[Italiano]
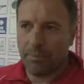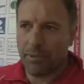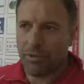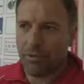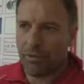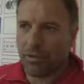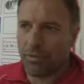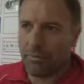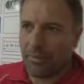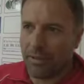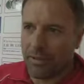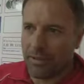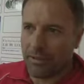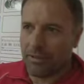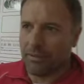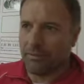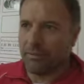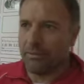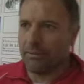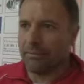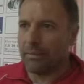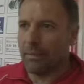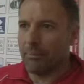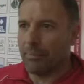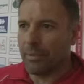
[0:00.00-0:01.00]
personalmente
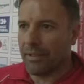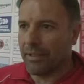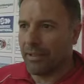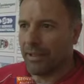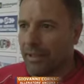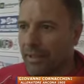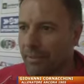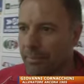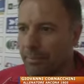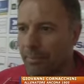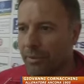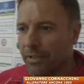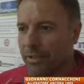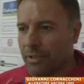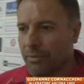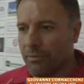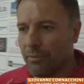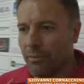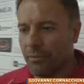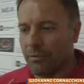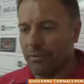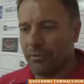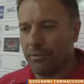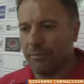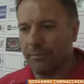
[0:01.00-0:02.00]
è una partita che mi
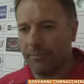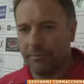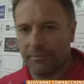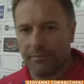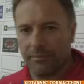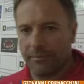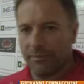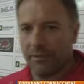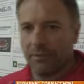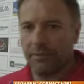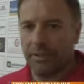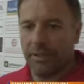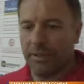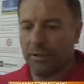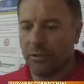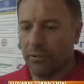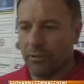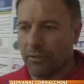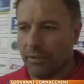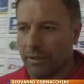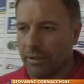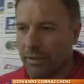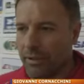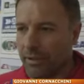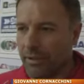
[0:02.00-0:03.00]
piace molto,
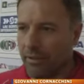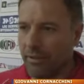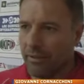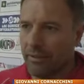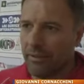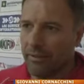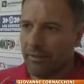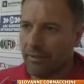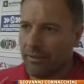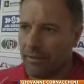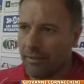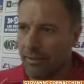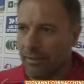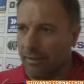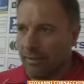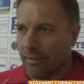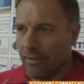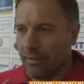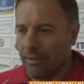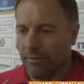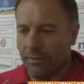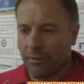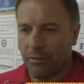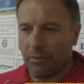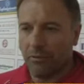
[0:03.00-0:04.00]
vivendo lì,
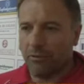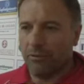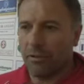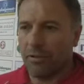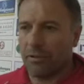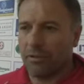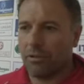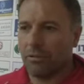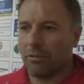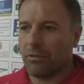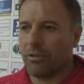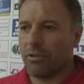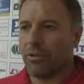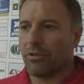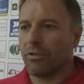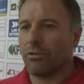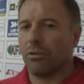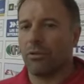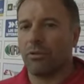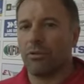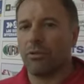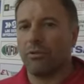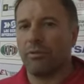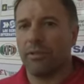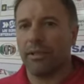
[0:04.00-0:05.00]
avendo fatto il
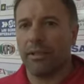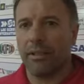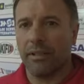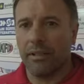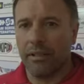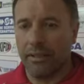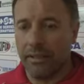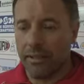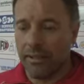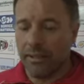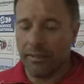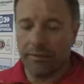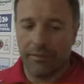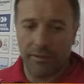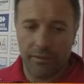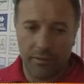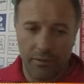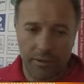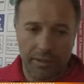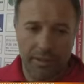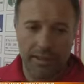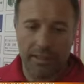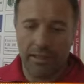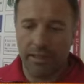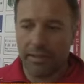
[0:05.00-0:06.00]
settore giovanile lì e
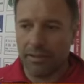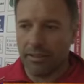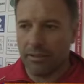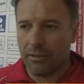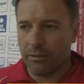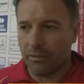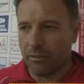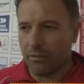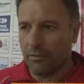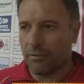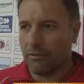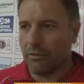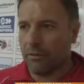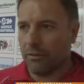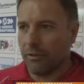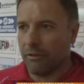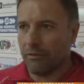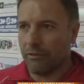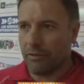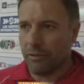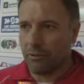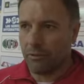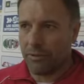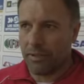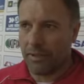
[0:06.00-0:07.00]
avendo anche allenato
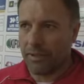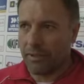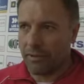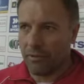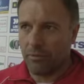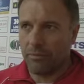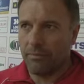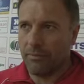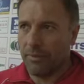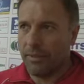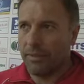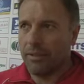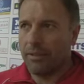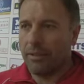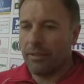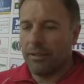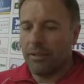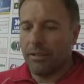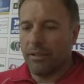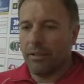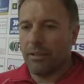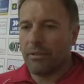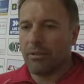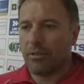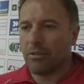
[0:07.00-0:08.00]
il Fano Calcio,
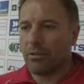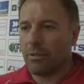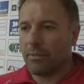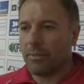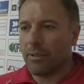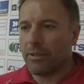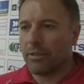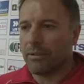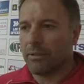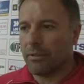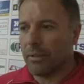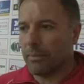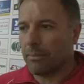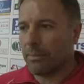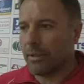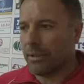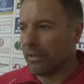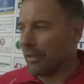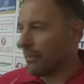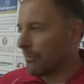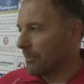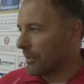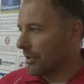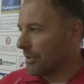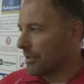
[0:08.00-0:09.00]
è sicuramente una
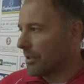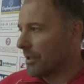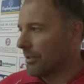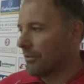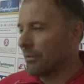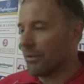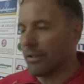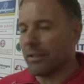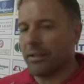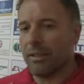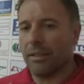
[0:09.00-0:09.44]
partita piacevole